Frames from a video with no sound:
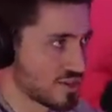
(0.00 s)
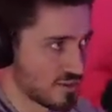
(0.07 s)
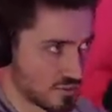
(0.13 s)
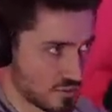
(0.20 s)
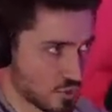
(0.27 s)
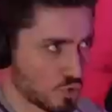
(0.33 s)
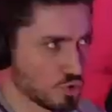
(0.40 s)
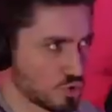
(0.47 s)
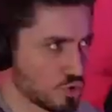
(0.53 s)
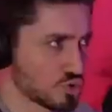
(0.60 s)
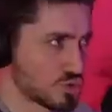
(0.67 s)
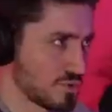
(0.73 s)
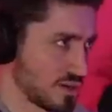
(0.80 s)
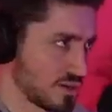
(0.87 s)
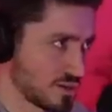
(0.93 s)
Zaten
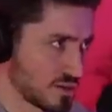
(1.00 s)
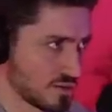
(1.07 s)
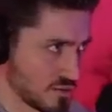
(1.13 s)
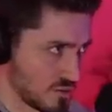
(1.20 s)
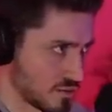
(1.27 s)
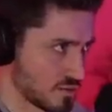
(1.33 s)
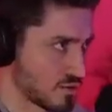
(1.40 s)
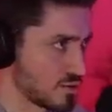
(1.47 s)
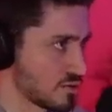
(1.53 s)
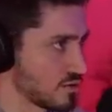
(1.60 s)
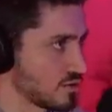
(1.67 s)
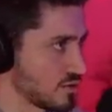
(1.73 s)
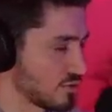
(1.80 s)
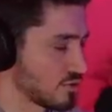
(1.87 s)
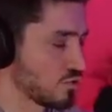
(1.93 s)
konuşuyoruz da ben hani evet.
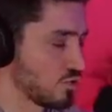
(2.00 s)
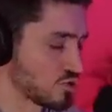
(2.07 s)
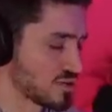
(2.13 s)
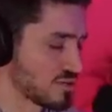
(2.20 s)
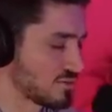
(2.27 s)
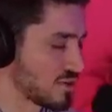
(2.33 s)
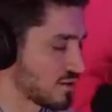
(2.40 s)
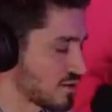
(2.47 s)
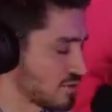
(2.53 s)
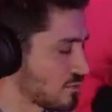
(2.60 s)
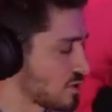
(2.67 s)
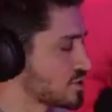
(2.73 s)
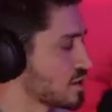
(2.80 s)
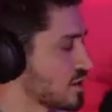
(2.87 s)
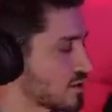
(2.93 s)
E, konsepti
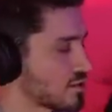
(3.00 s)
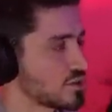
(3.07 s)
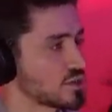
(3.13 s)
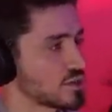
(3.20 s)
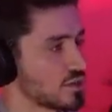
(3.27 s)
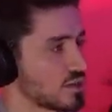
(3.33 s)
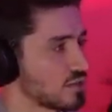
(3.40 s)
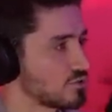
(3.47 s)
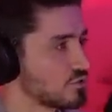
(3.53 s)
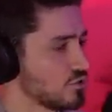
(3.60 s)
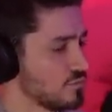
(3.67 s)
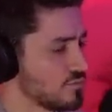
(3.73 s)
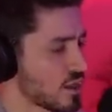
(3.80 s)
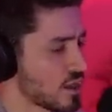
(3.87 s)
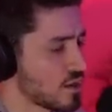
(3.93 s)
anlatmak için arkadaşlara da
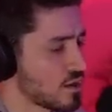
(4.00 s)
anlatıyorum.